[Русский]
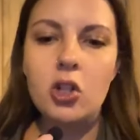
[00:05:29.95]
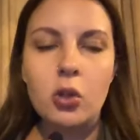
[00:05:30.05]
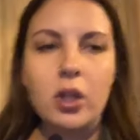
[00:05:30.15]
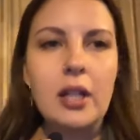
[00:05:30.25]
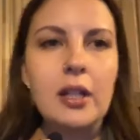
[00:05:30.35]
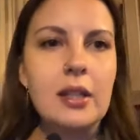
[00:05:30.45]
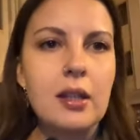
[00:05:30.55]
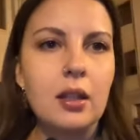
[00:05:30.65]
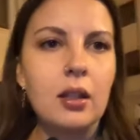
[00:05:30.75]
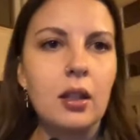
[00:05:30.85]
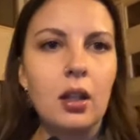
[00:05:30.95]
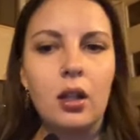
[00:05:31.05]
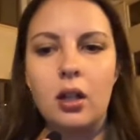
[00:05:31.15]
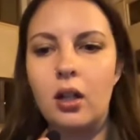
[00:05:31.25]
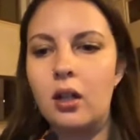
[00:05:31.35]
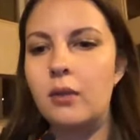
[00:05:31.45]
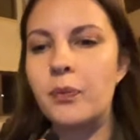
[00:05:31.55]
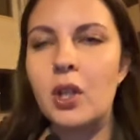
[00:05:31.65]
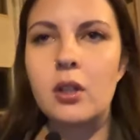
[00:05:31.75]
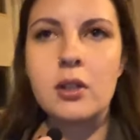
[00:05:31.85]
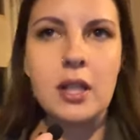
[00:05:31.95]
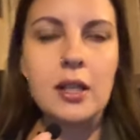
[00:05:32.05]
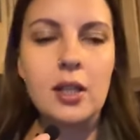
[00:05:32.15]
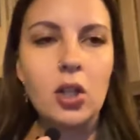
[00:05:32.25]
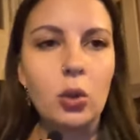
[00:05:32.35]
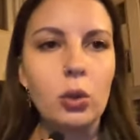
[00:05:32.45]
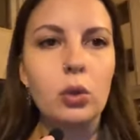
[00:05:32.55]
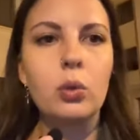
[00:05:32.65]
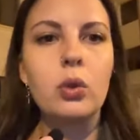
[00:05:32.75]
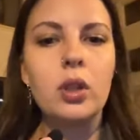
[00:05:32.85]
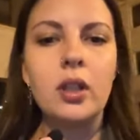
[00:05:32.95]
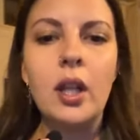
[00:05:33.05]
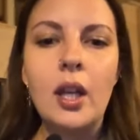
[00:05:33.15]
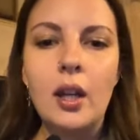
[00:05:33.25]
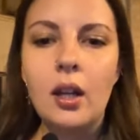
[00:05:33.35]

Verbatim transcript: журналисты, э, деятели культуры,